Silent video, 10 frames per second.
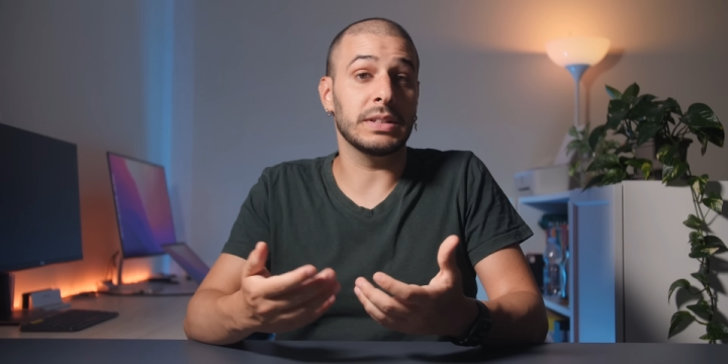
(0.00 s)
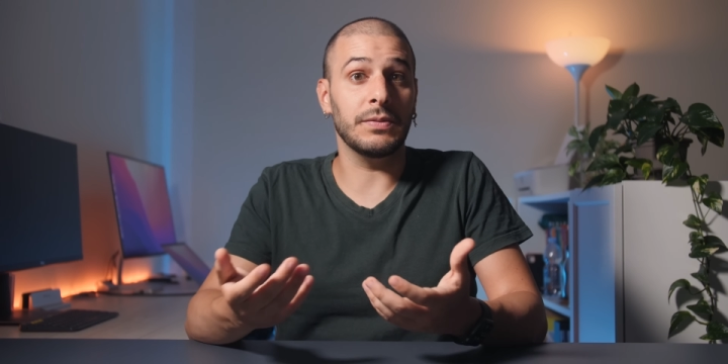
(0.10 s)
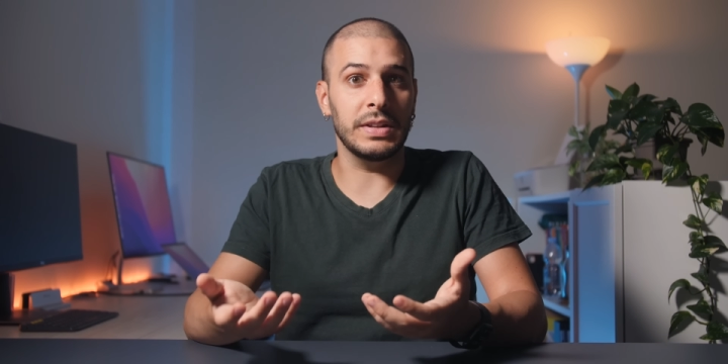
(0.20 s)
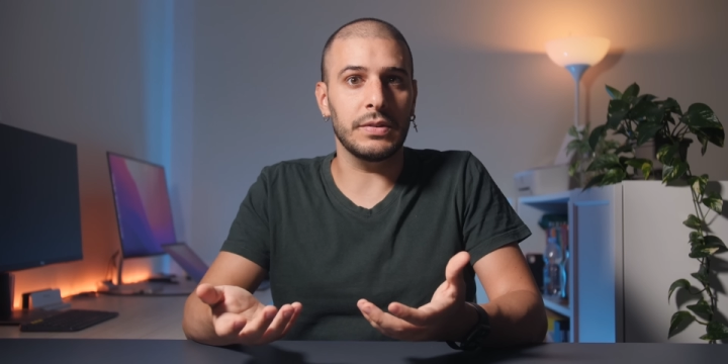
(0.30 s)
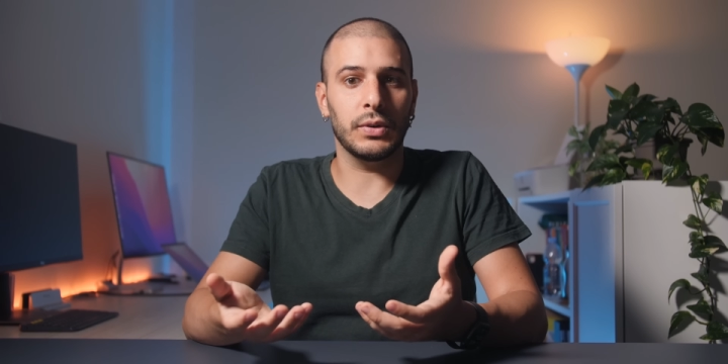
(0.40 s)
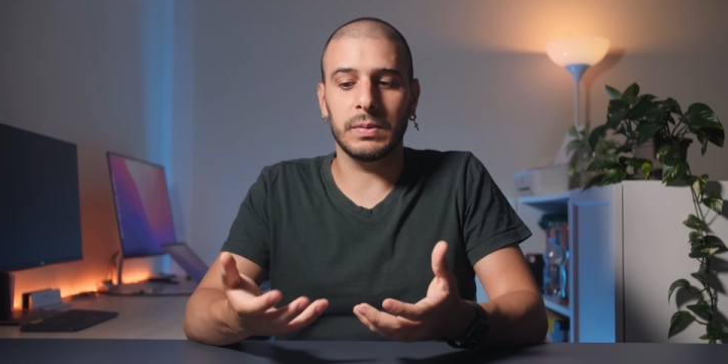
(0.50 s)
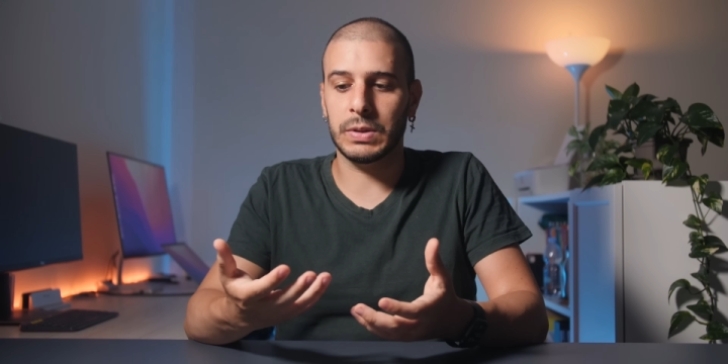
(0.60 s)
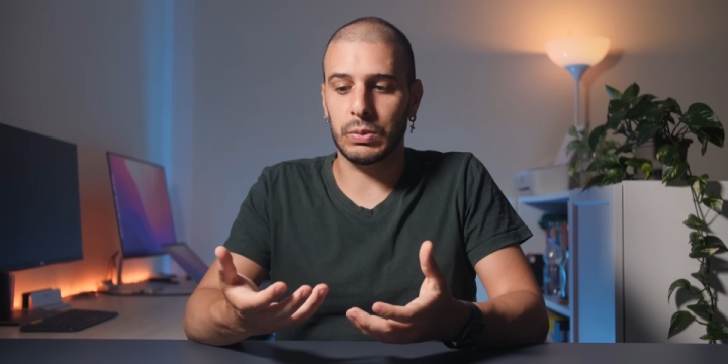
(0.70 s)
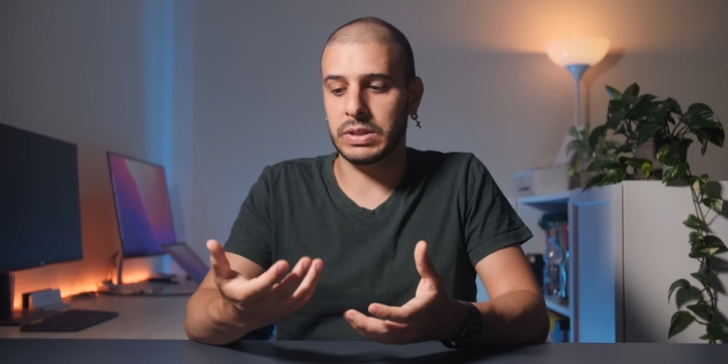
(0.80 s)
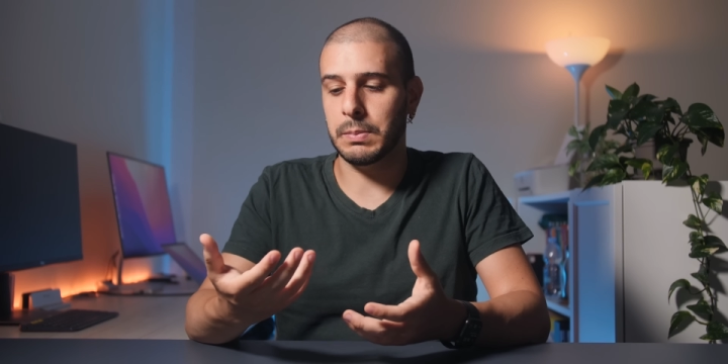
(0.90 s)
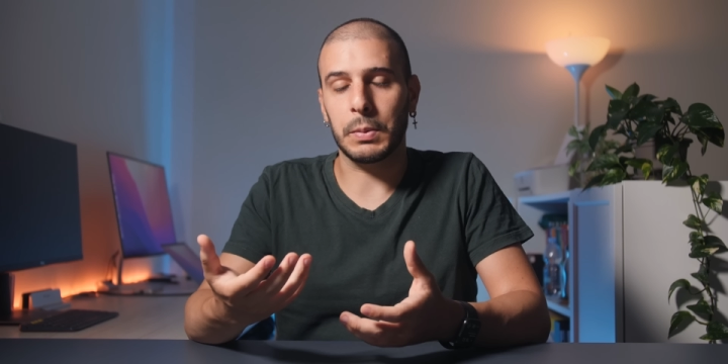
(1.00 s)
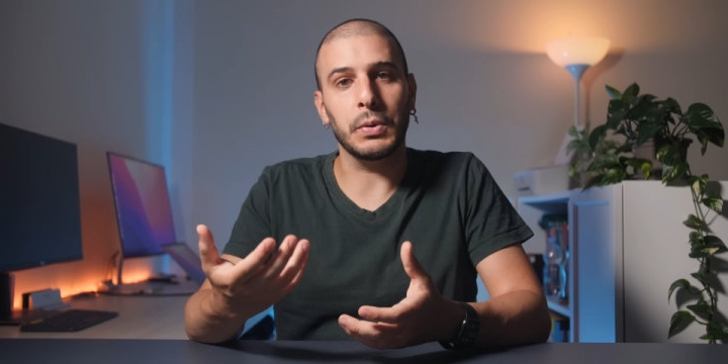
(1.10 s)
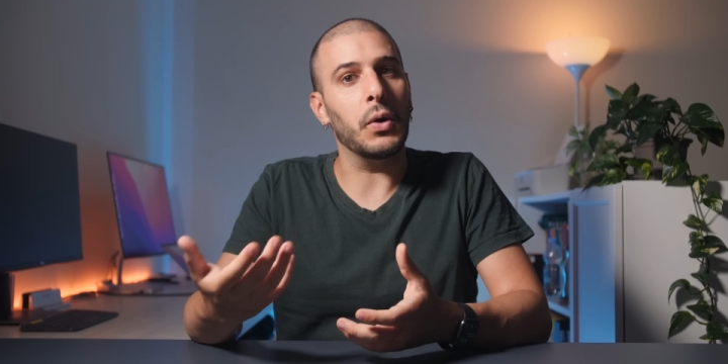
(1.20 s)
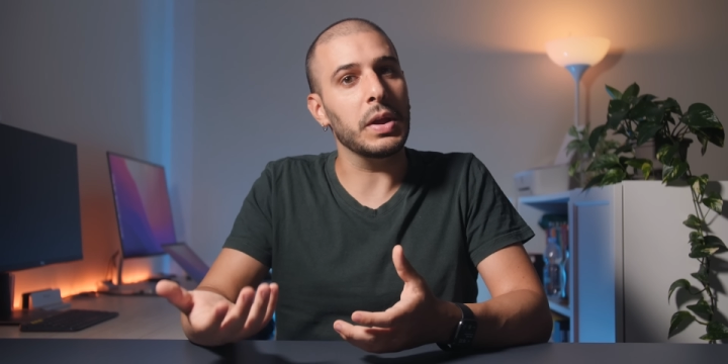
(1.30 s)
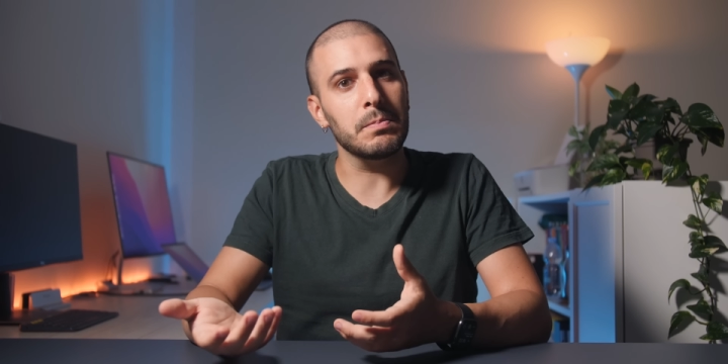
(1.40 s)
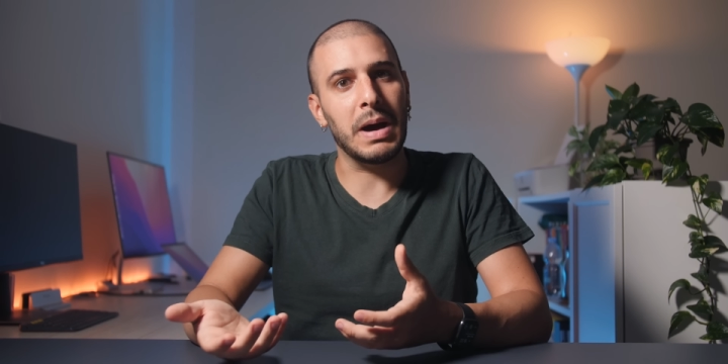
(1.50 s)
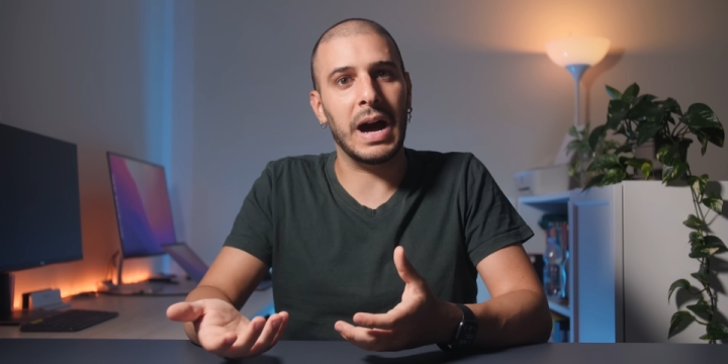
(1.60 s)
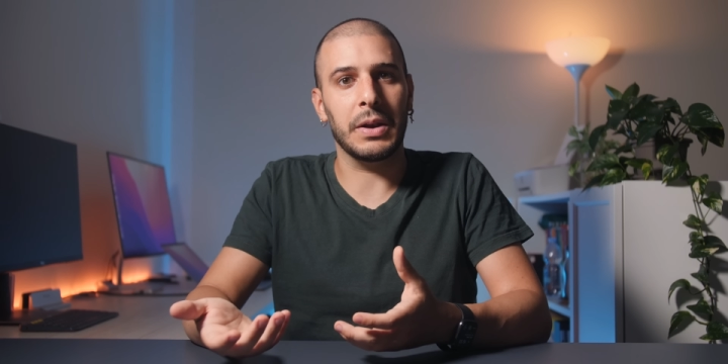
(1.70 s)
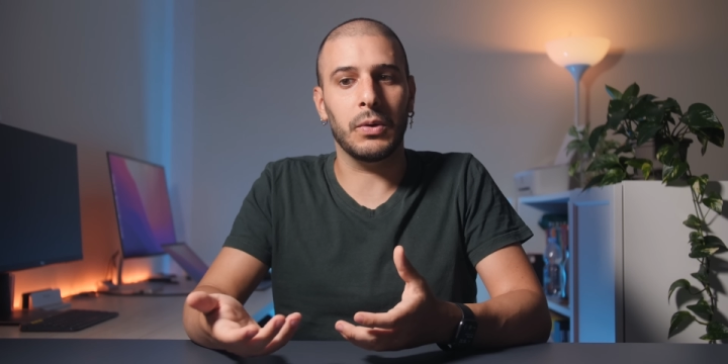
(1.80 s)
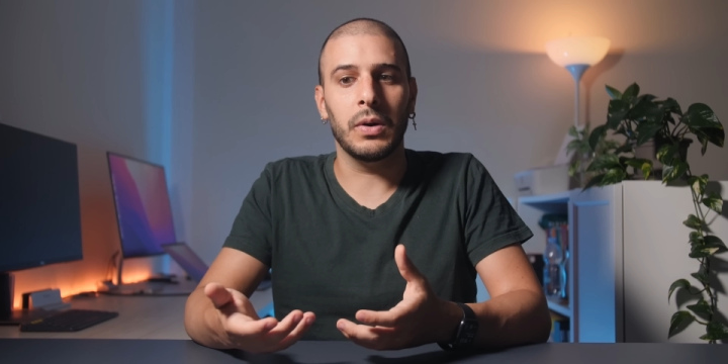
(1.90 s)
dal vivo, tenuti proprio in
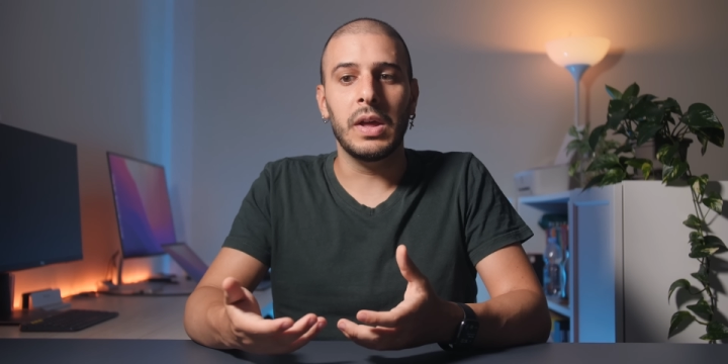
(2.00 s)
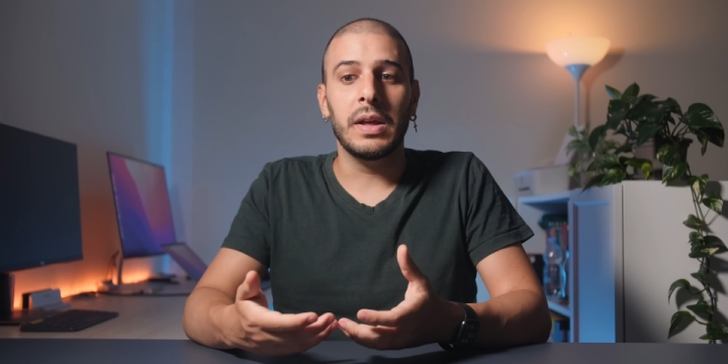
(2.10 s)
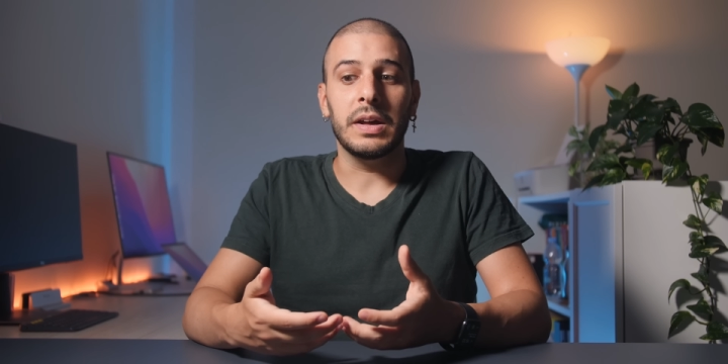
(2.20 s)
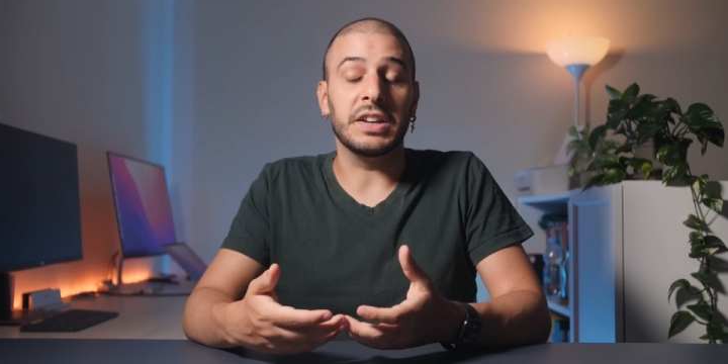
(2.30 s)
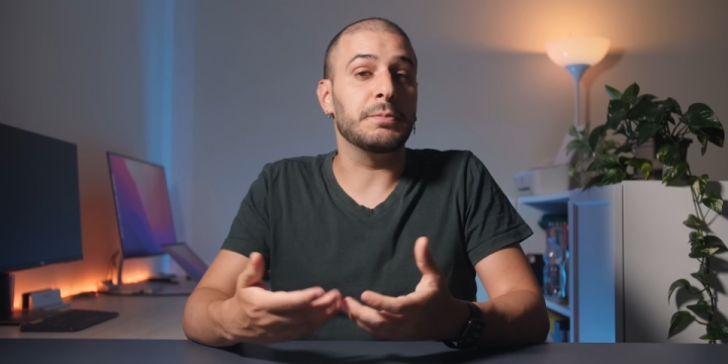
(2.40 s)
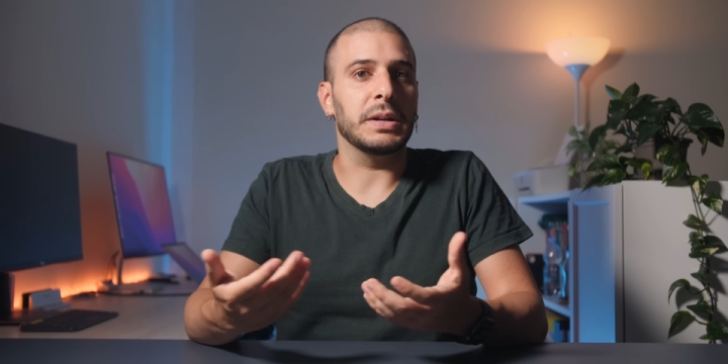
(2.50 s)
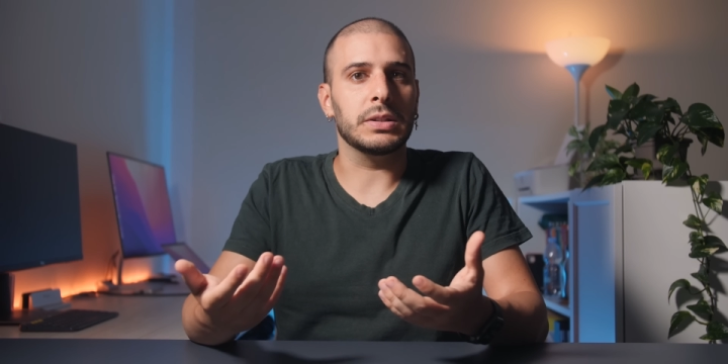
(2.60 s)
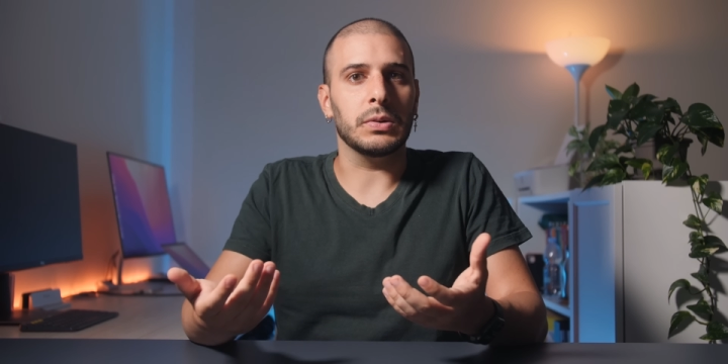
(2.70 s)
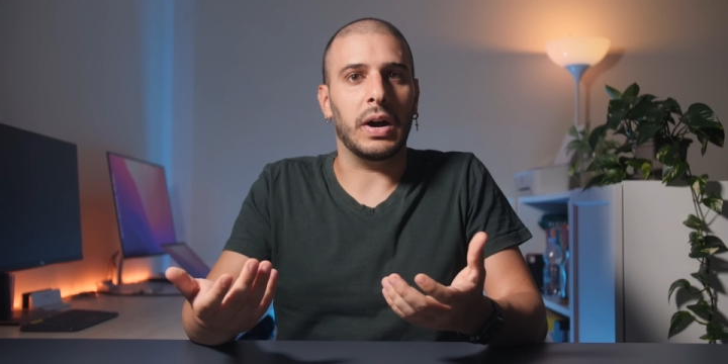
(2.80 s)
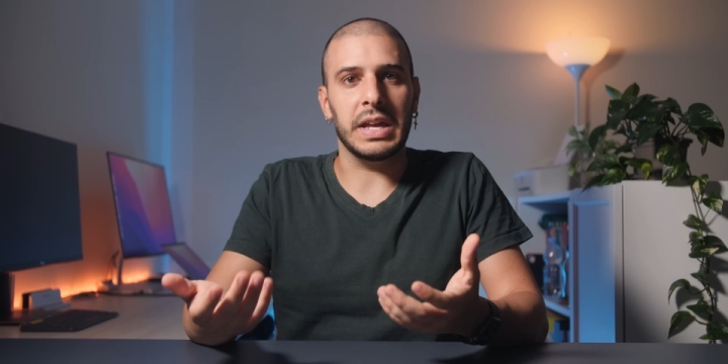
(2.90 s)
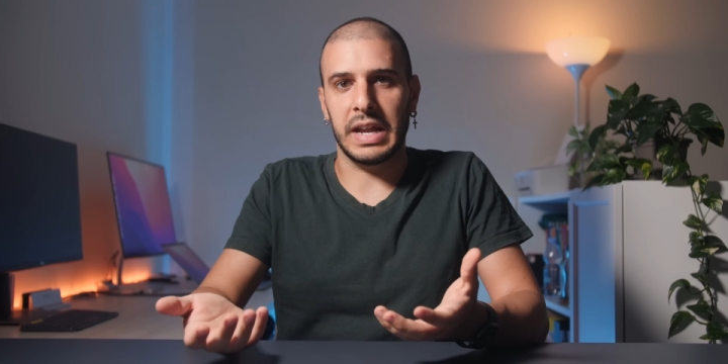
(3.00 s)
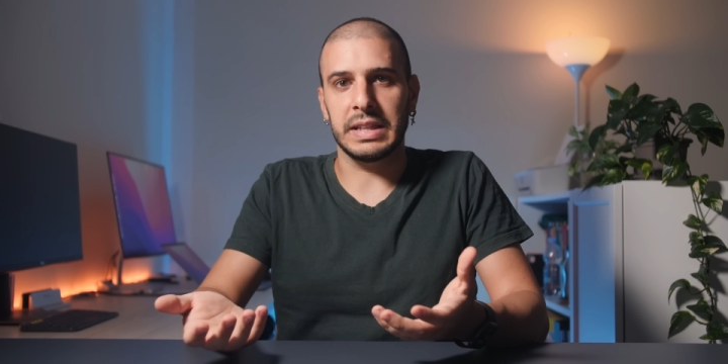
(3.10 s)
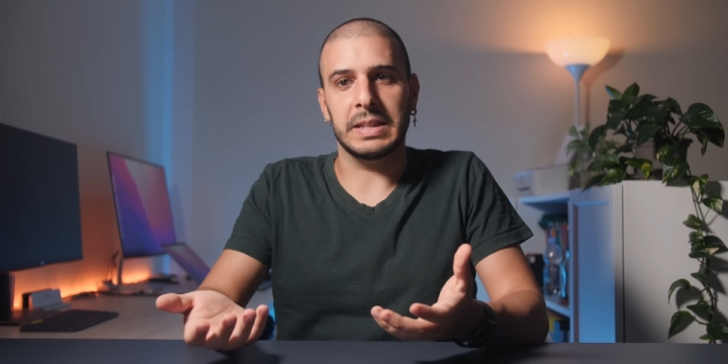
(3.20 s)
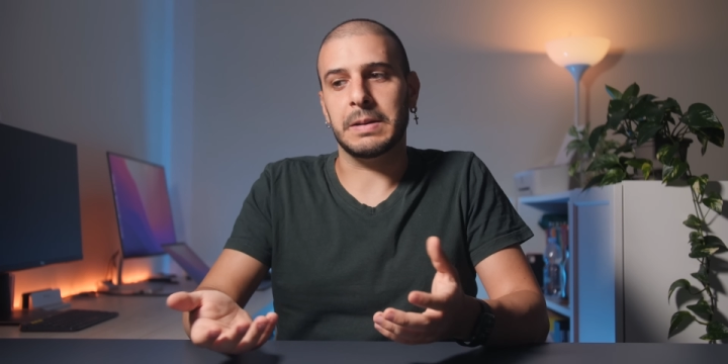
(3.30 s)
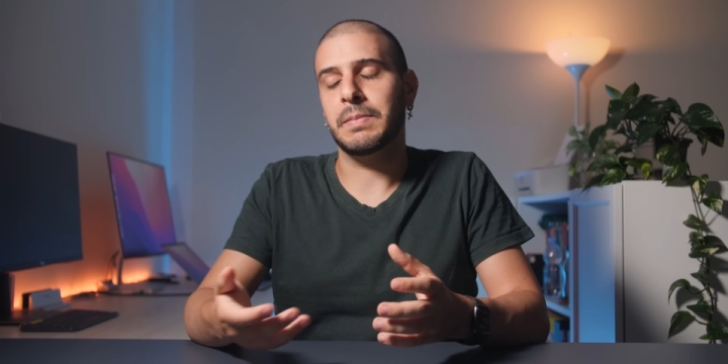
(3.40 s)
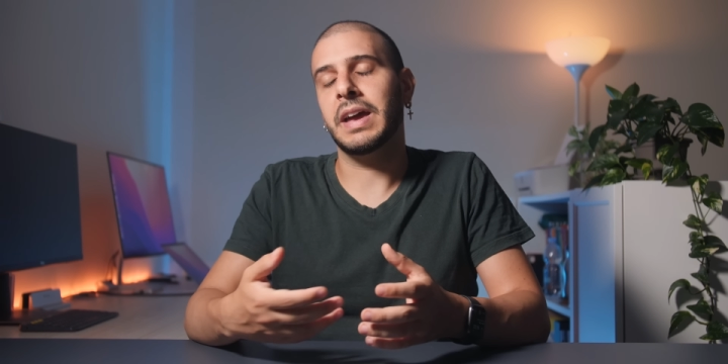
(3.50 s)
mano rispetto ai render.